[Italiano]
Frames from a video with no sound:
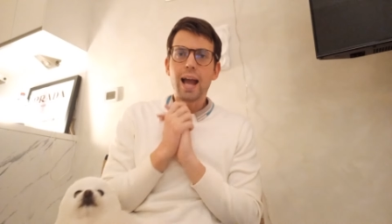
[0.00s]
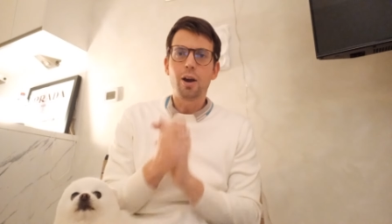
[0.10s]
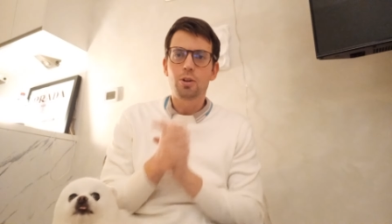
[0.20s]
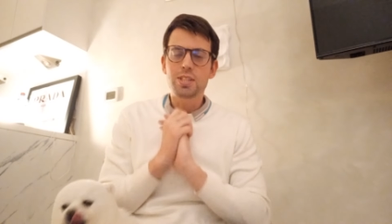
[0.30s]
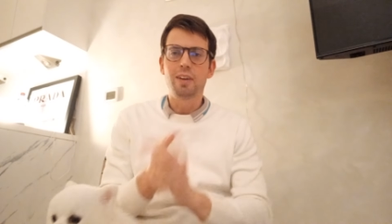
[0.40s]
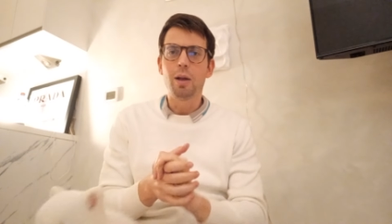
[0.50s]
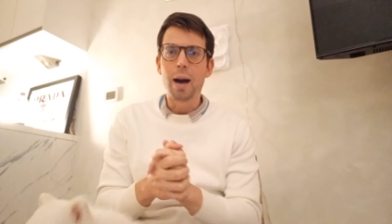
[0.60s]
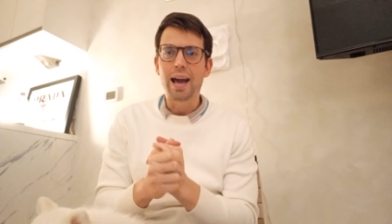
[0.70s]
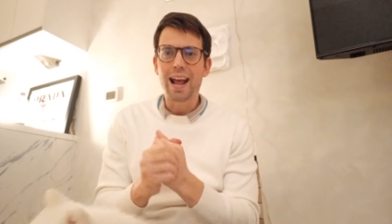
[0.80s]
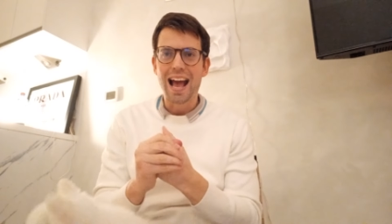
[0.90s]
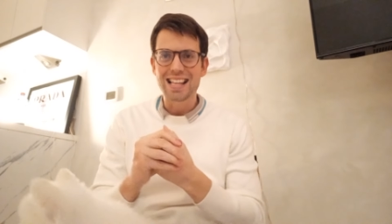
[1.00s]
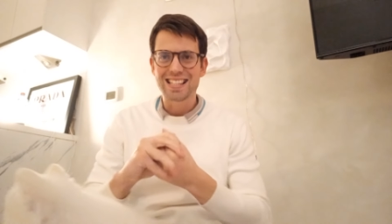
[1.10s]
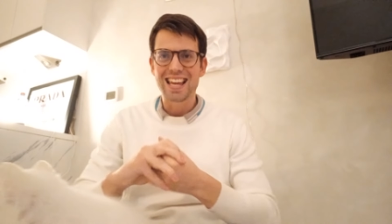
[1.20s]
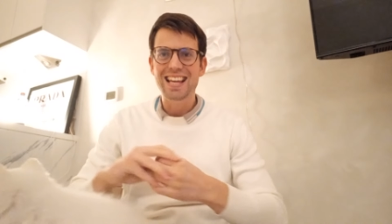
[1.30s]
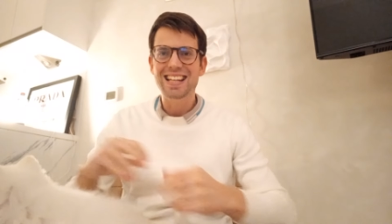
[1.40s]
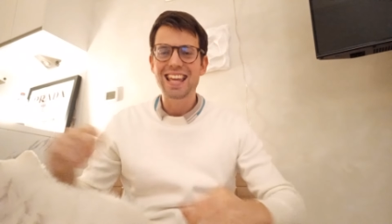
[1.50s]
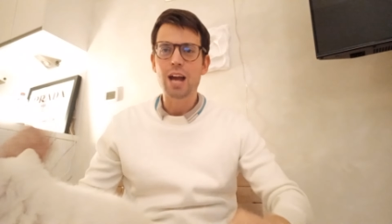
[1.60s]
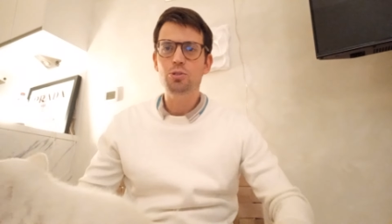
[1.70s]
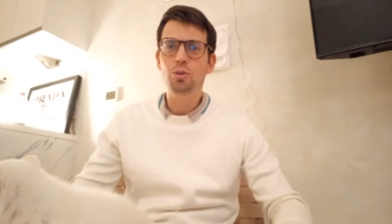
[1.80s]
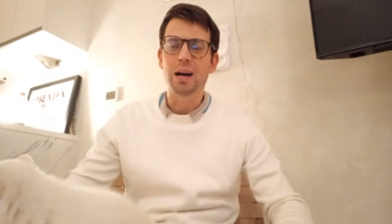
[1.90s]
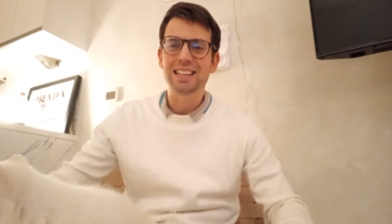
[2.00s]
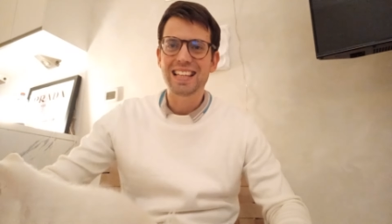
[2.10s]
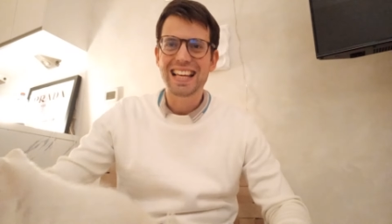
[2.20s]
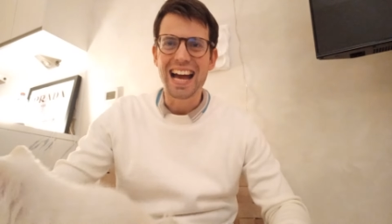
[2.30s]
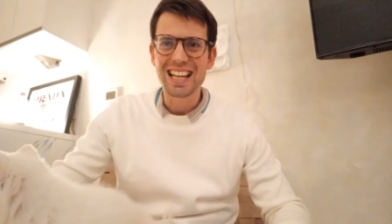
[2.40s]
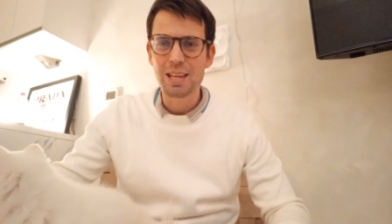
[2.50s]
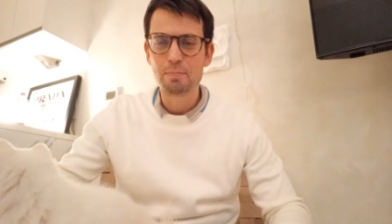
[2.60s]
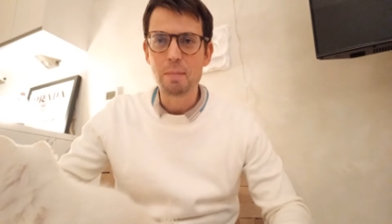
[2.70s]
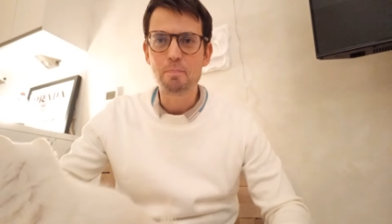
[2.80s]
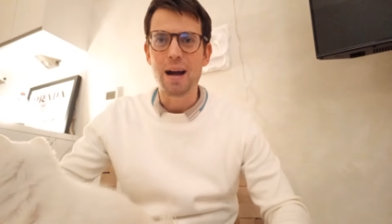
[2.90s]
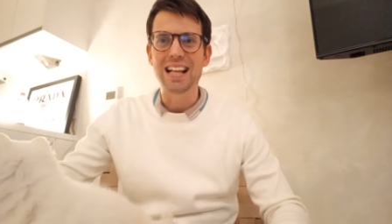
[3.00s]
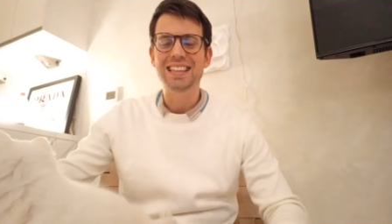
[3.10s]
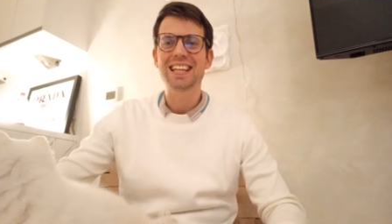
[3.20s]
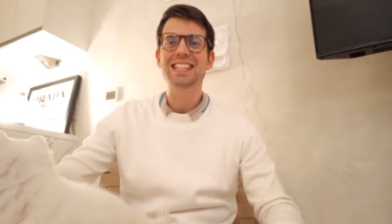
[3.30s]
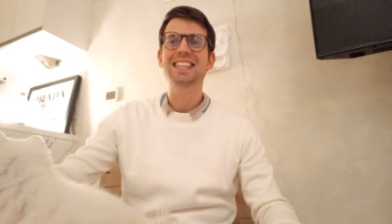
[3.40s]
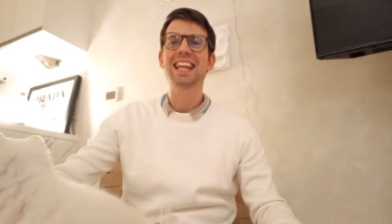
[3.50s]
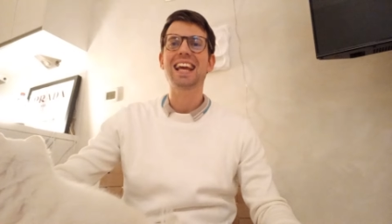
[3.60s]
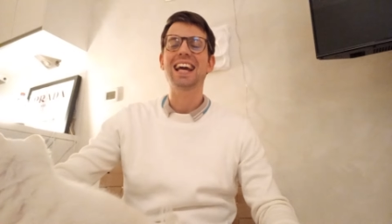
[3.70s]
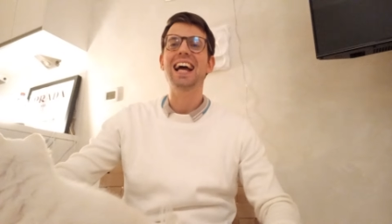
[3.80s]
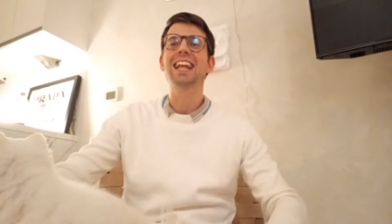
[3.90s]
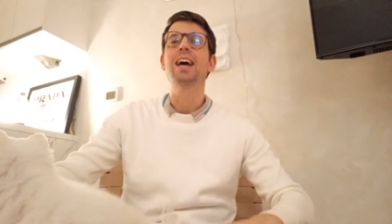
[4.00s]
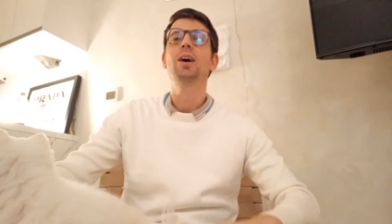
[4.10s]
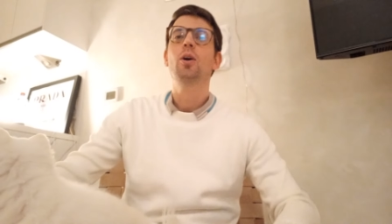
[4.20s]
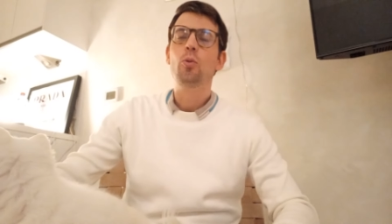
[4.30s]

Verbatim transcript: Eccolo Stivalo Mai ragazzi, rieccoci quanti, carichi pimpanti, Arzina e canale,